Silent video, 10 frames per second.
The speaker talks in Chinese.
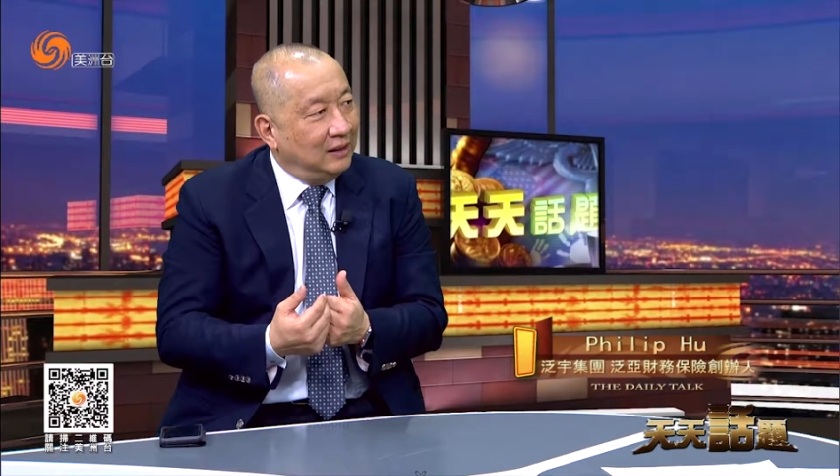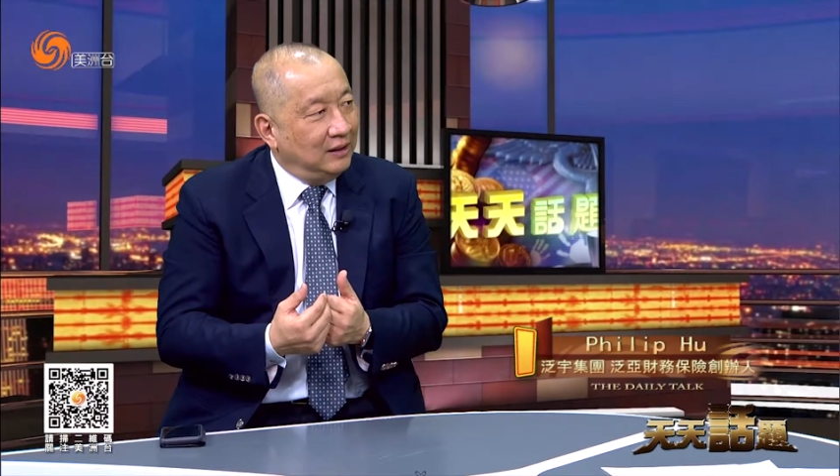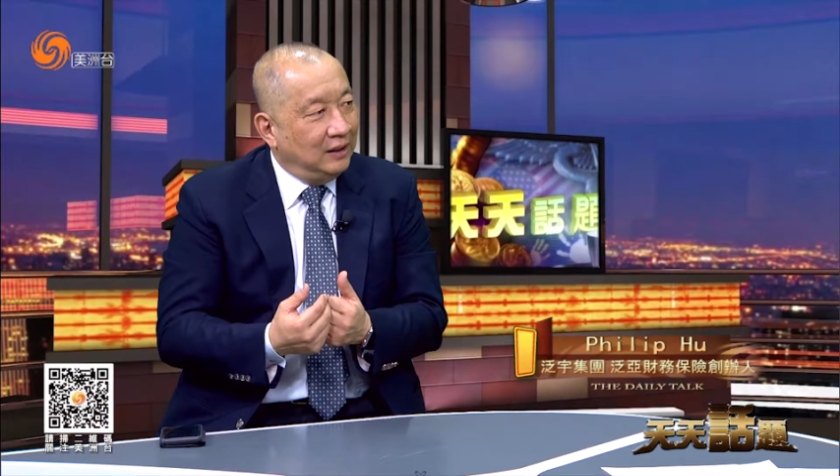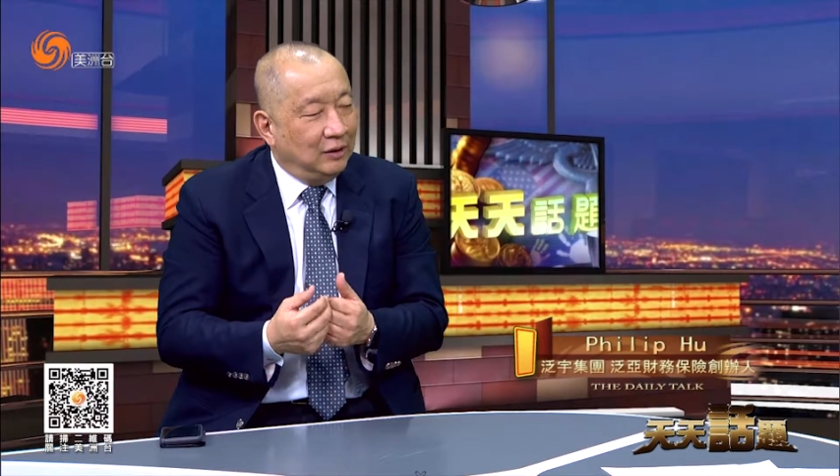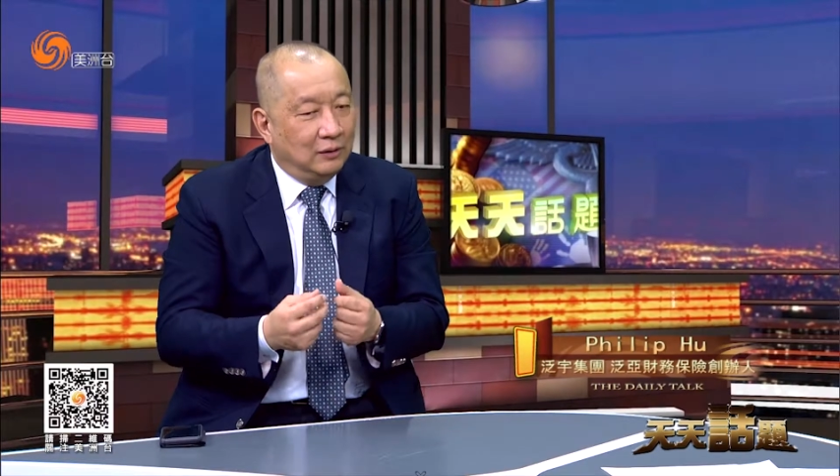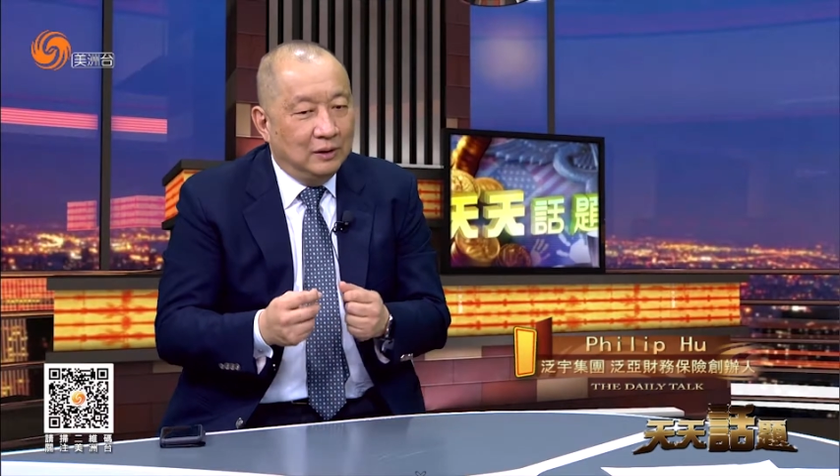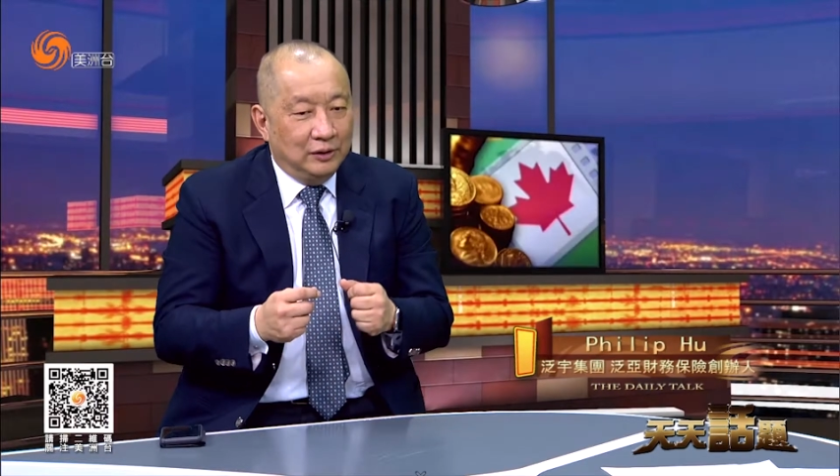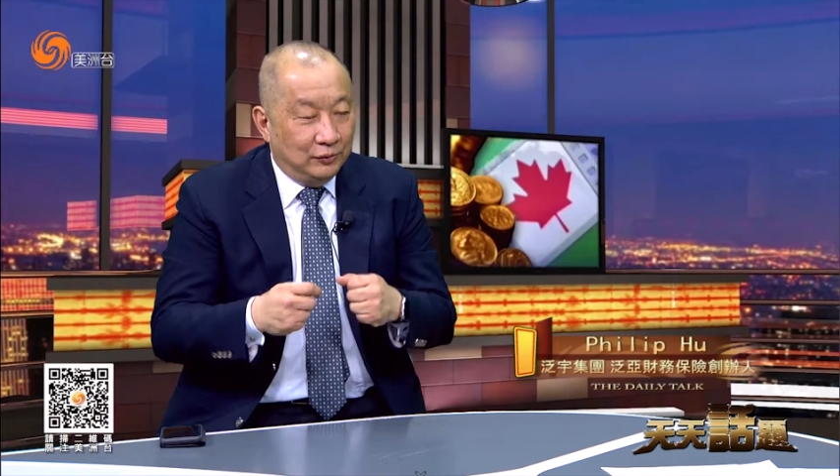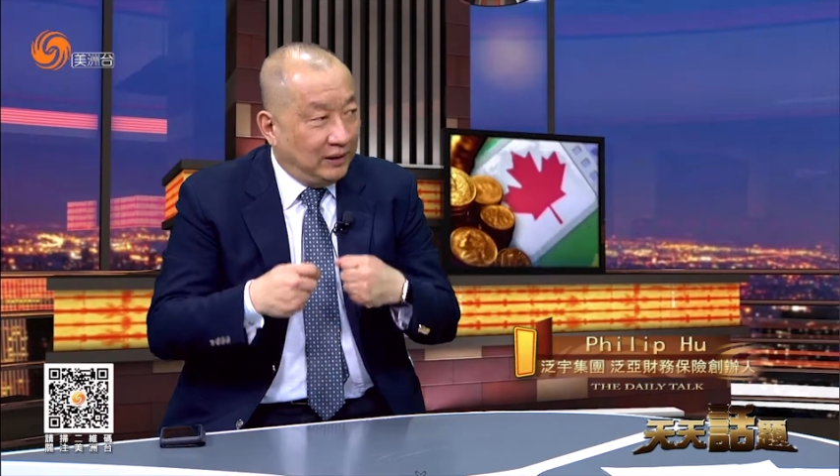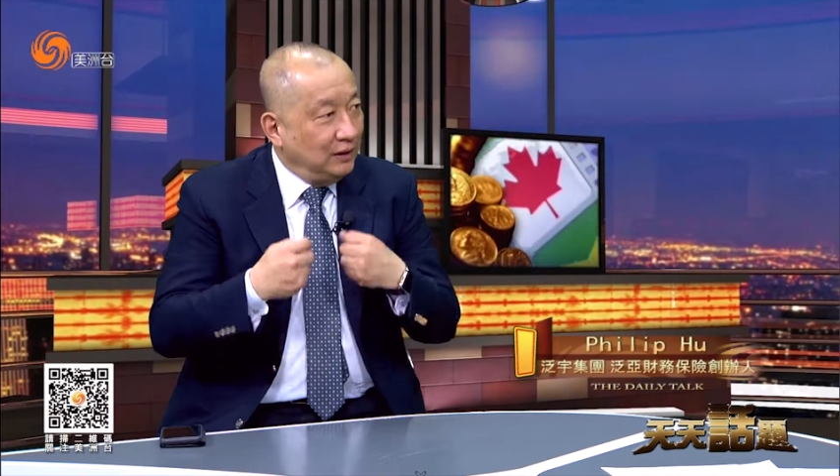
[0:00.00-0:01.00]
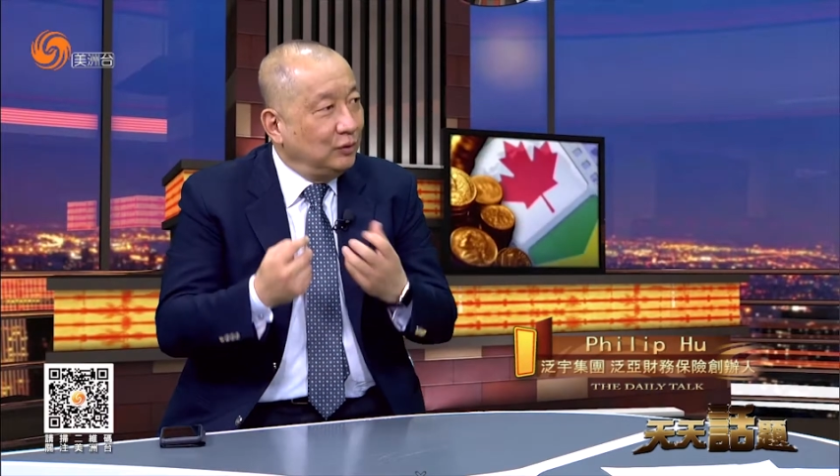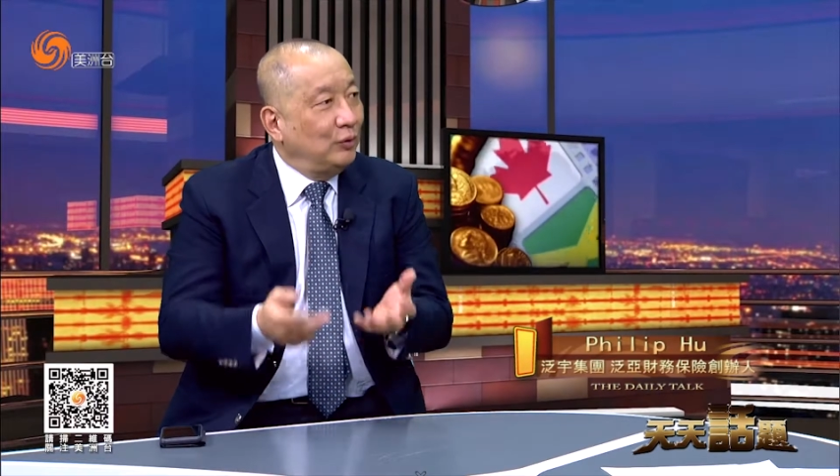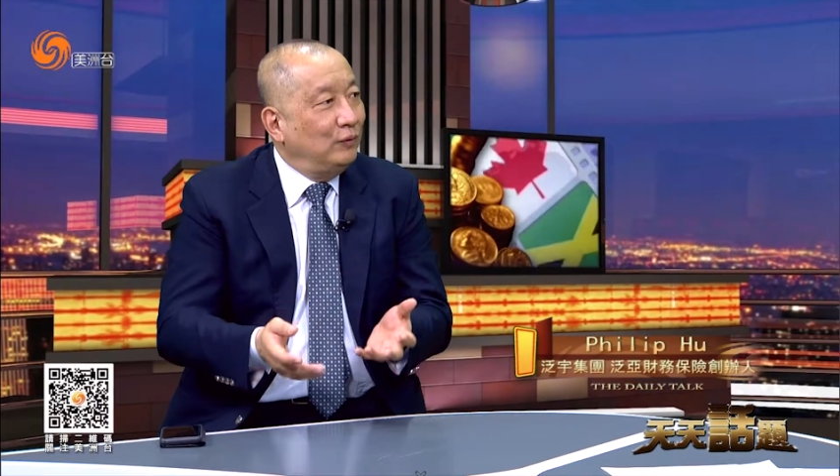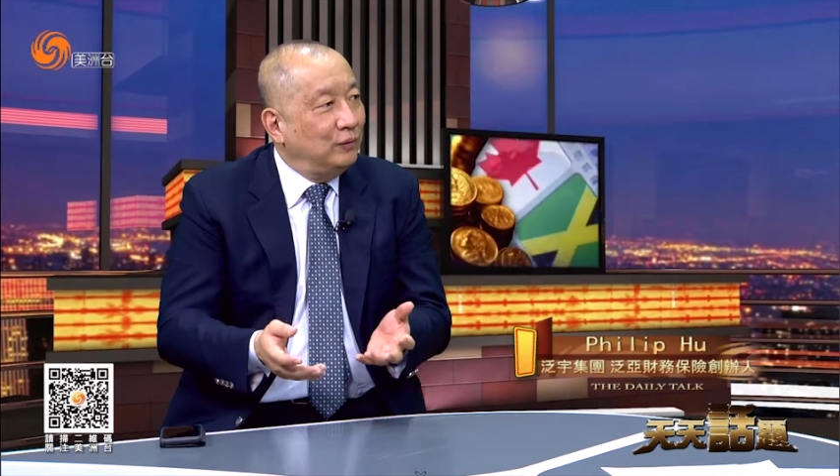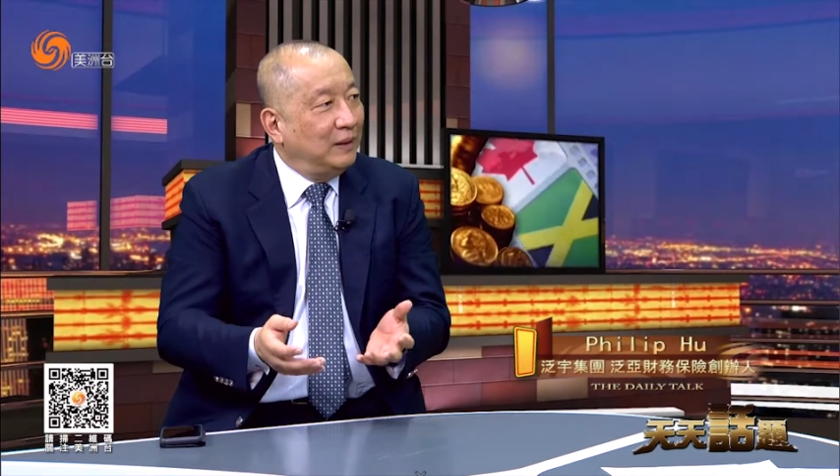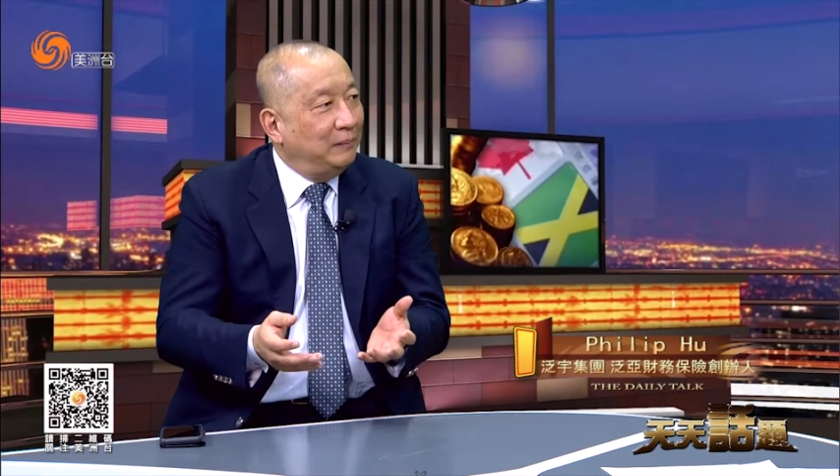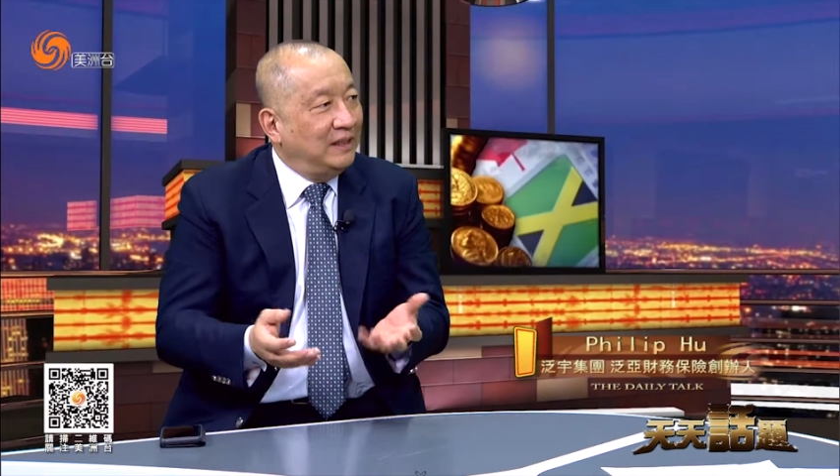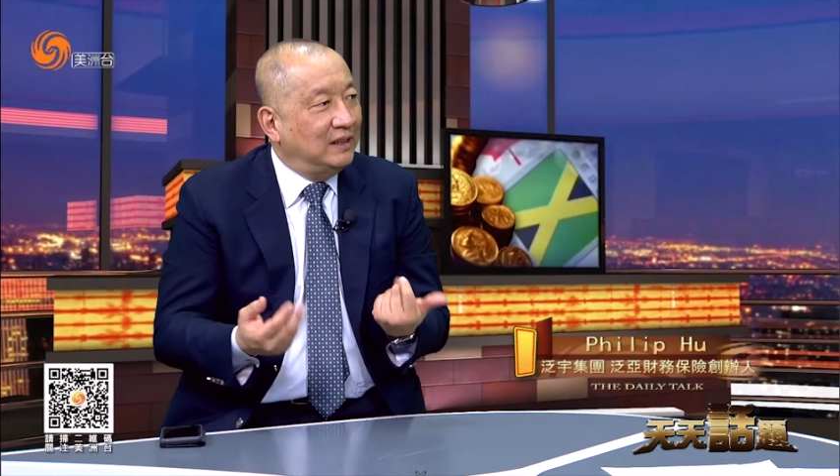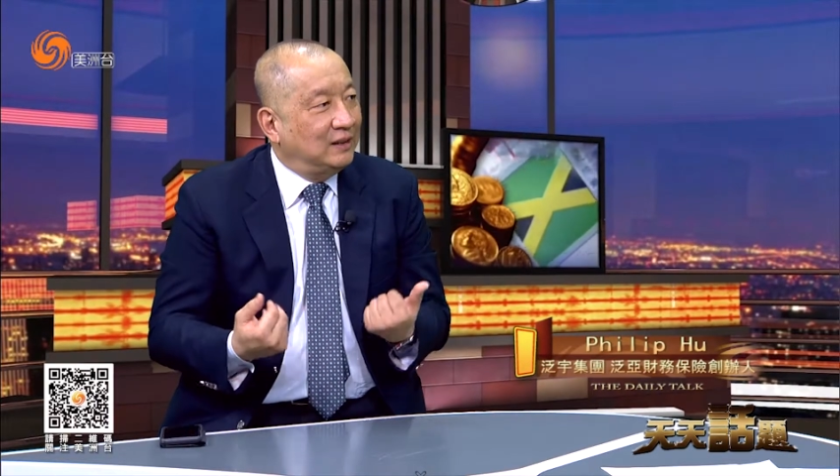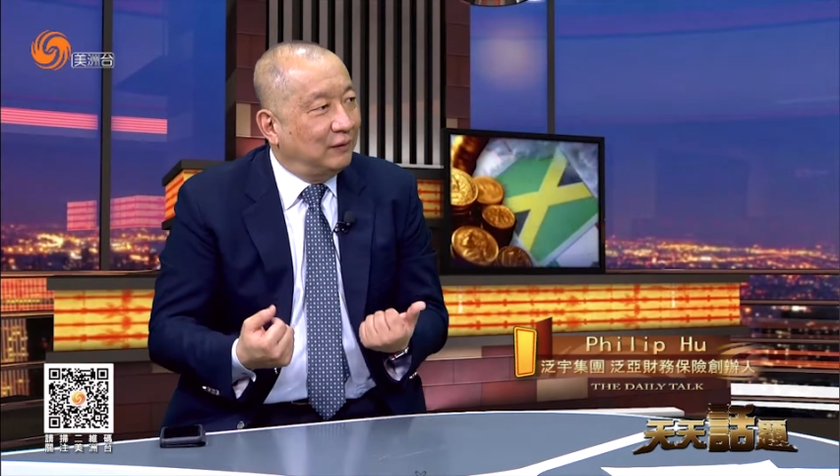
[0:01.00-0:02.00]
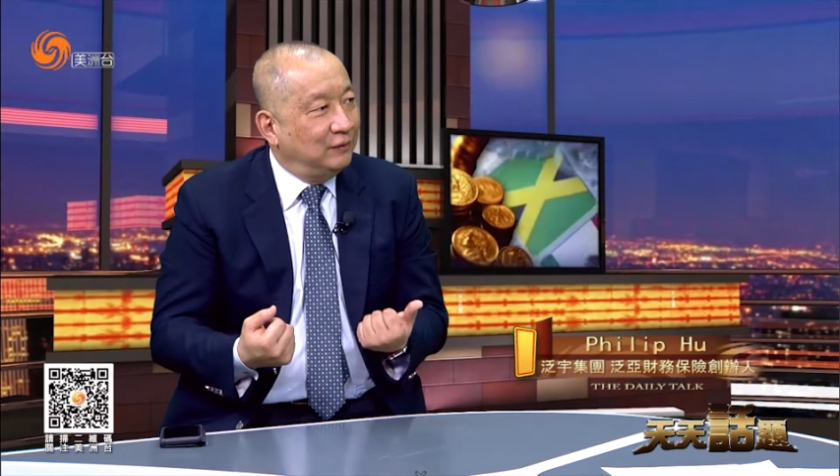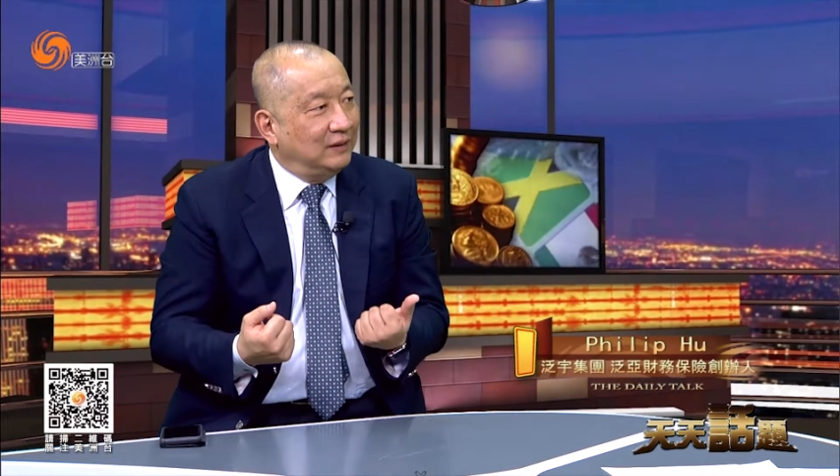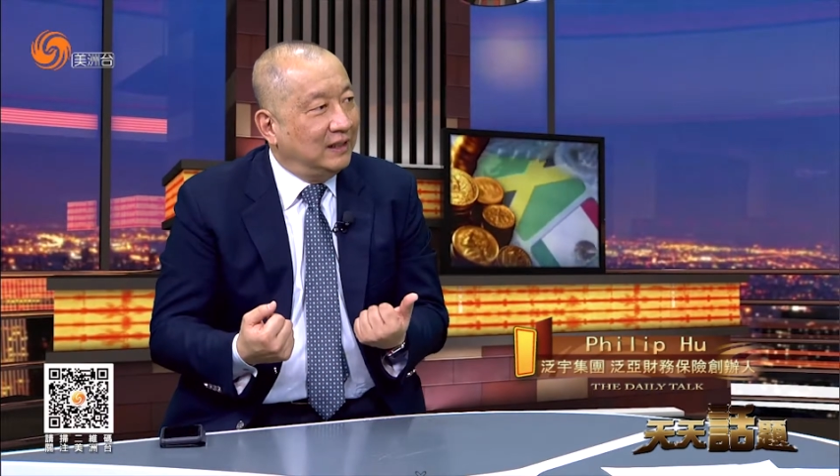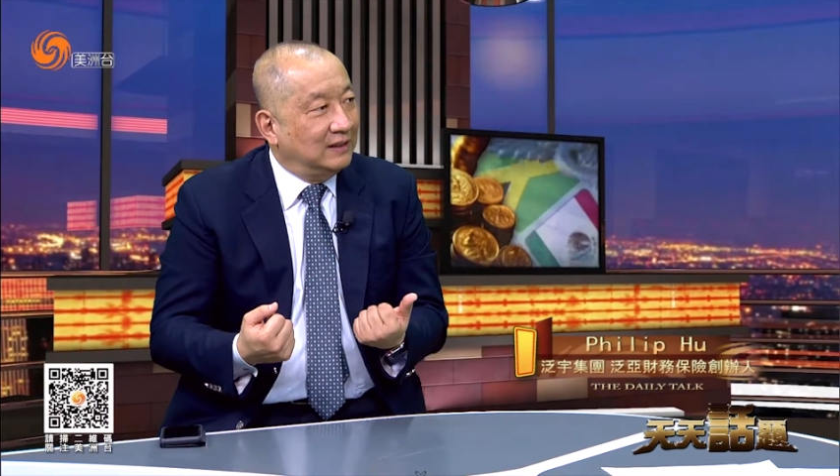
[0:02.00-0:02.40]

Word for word: 能够有钱时候多付点，没钱少付一点，